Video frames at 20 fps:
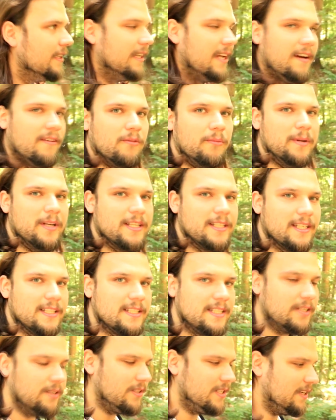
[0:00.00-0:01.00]
Ja, wo bin ich
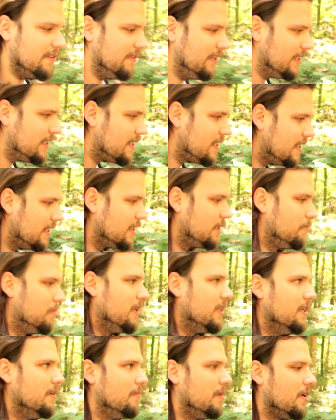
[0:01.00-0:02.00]
jetzt hier unterwegs? Ich
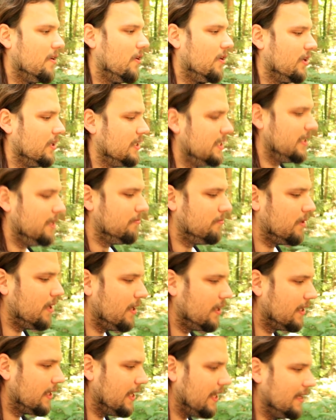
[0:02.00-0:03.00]
bin immer noch in dem
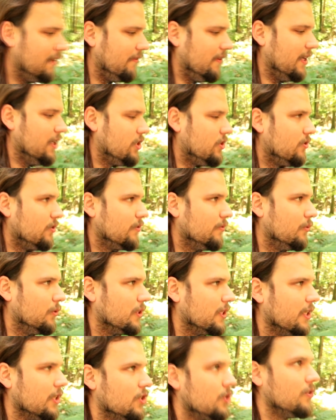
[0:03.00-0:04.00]
kleinen Waldstück, wo
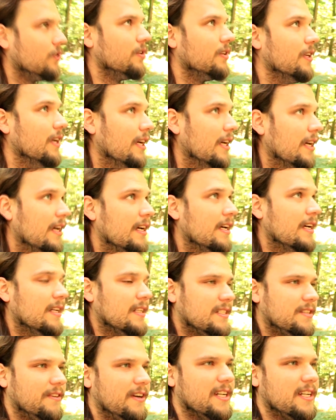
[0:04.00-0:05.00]
ich jetzt schon
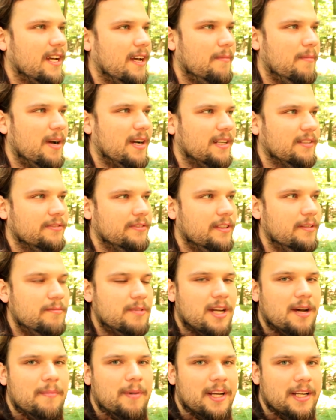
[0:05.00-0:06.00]
zwei, dreimal
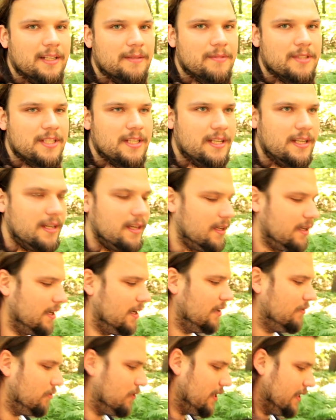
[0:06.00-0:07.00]
gefilmt habe, an dem See,
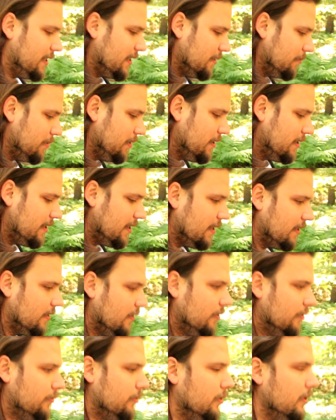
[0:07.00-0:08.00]
ja, wo einige Bilder
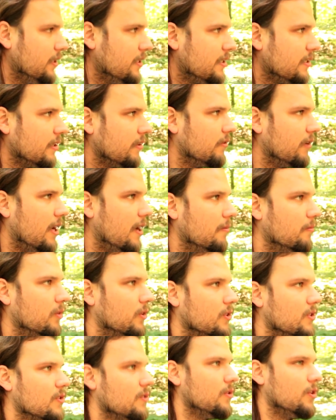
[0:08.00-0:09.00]
für Instagram
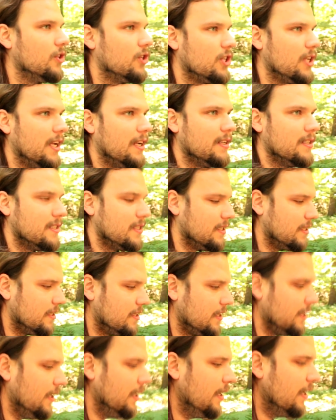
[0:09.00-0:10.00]
und so entstanden
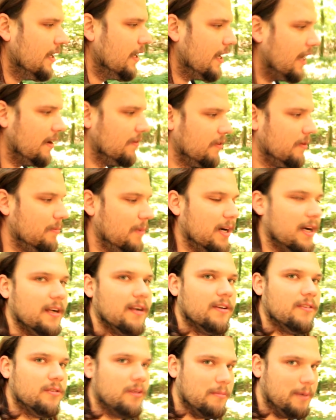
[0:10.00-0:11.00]
sind. Einfach mal
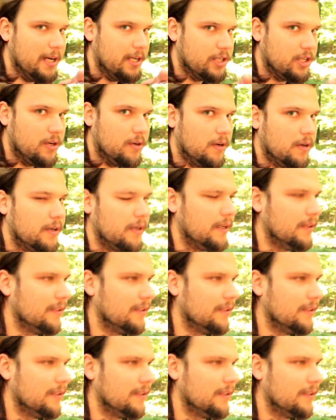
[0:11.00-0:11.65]
vorbeischauen.